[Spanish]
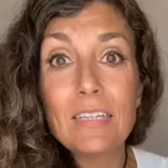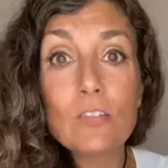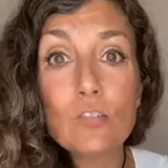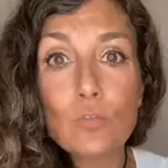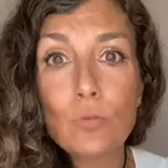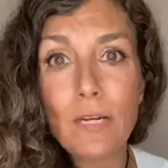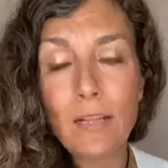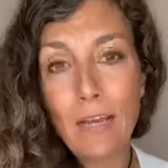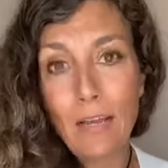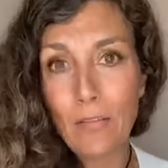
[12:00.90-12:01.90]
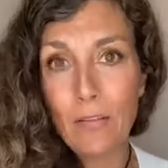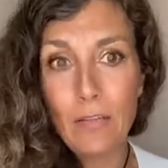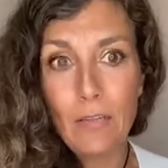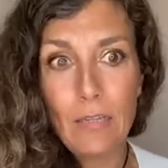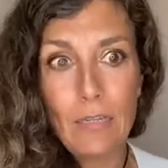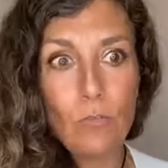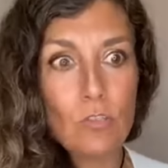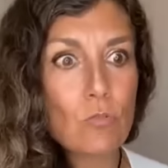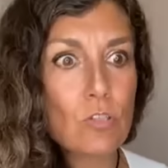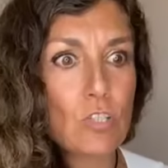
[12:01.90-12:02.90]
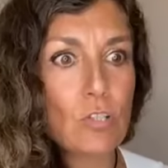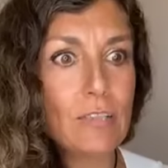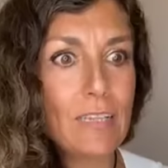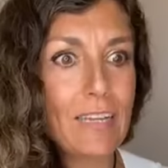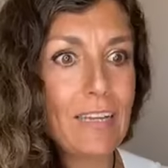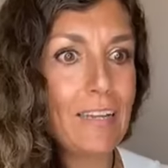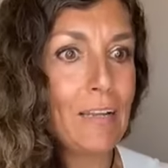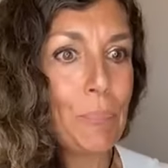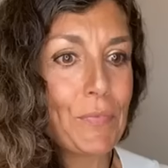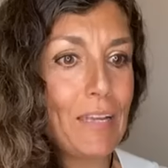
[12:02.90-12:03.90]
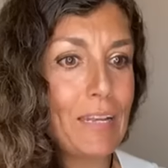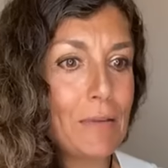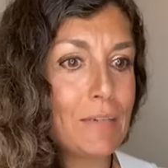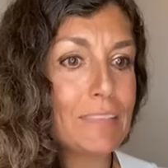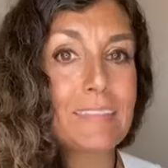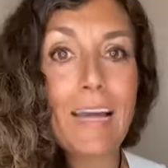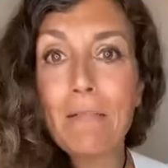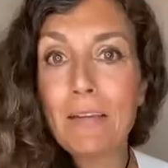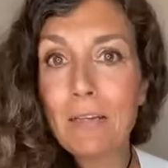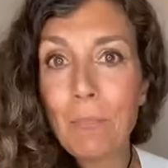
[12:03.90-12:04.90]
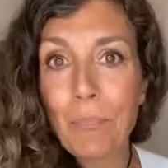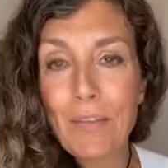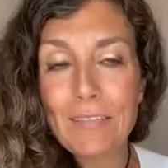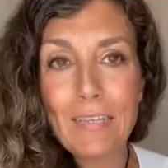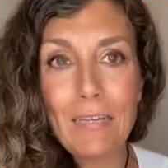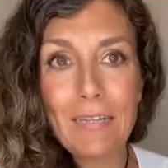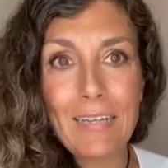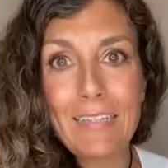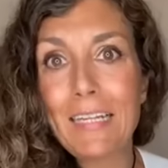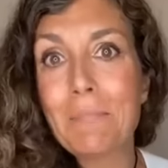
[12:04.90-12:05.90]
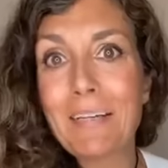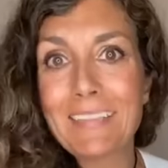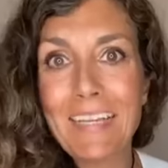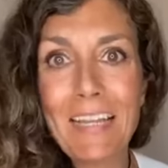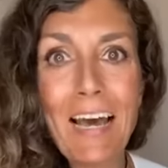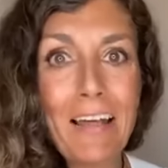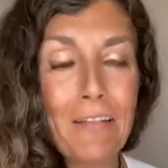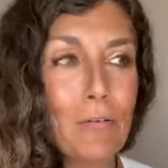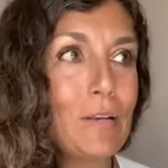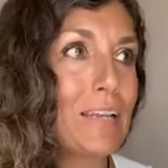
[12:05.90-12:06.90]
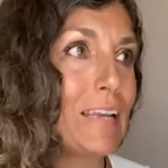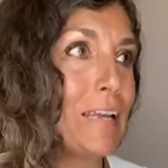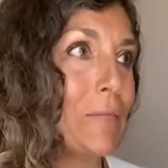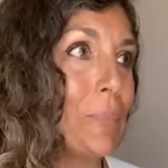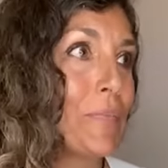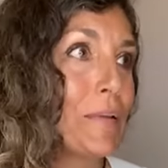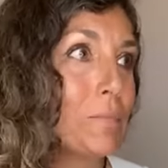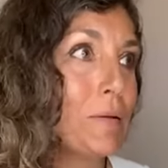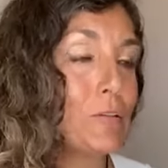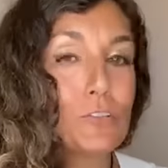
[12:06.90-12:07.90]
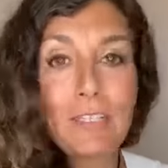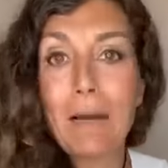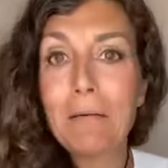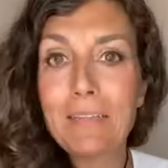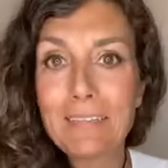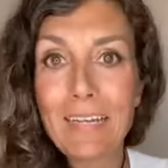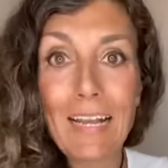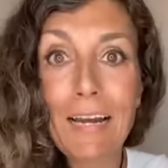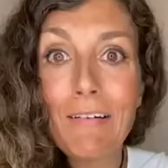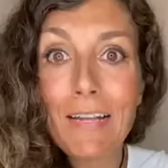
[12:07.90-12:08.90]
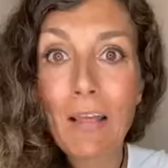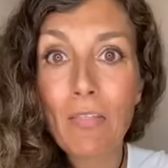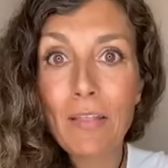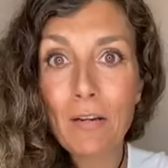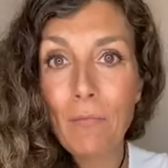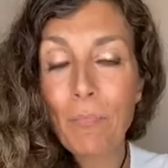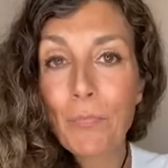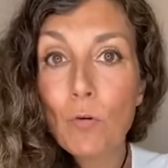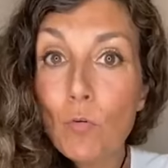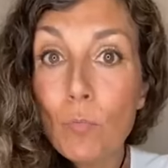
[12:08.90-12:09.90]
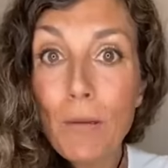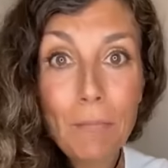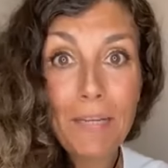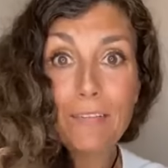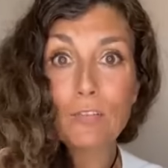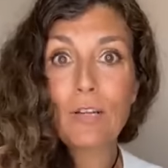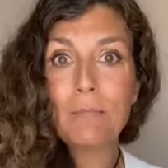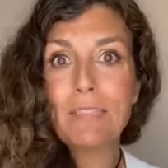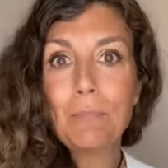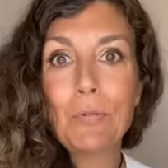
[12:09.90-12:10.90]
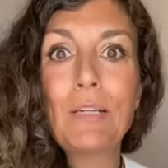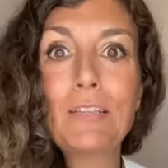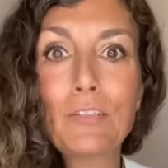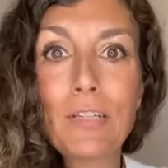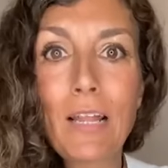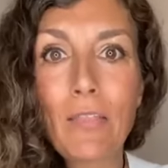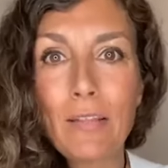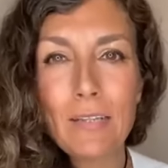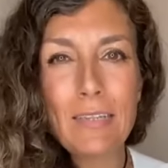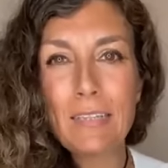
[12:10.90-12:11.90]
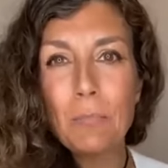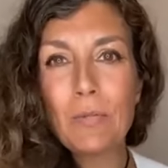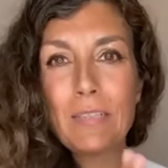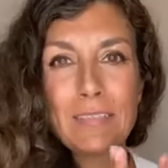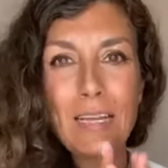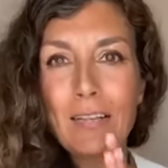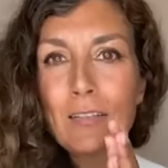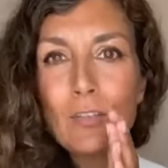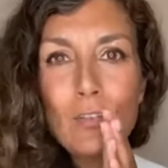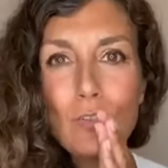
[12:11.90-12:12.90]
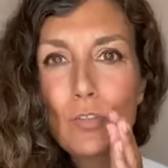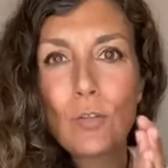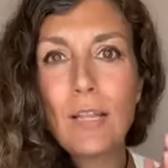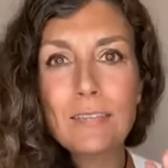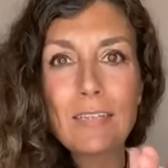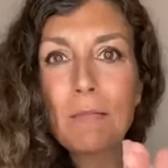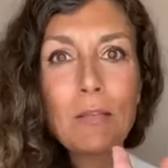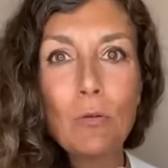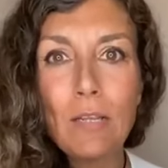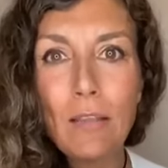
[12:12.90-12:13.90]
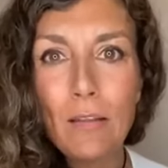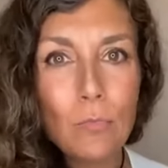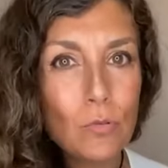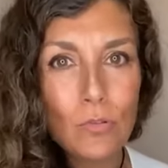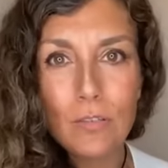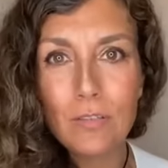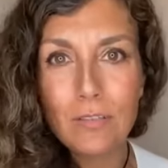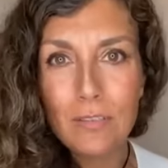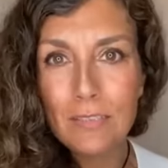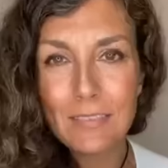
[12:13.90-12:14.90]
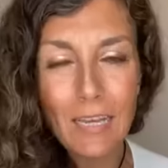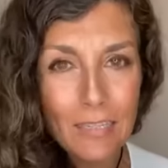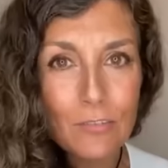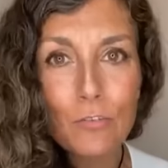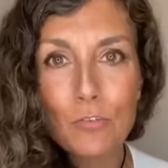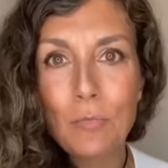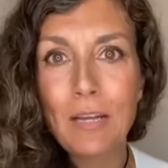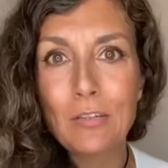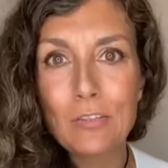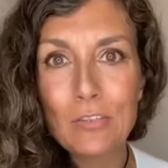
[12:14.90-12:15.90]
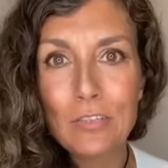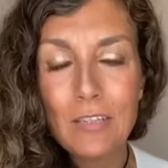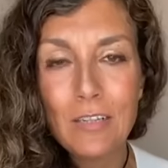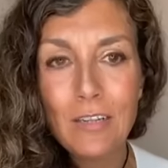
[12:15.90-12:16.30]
tiene su verdad y no es cuestión de que el que más sabe es el que tiene más edad o el que menos sabe es el que acaba de nacer. Un bebé, solamente por el hecho de nacer, ya te puede estar dando toda la sabiduría del mundo y está ahí en tus manos.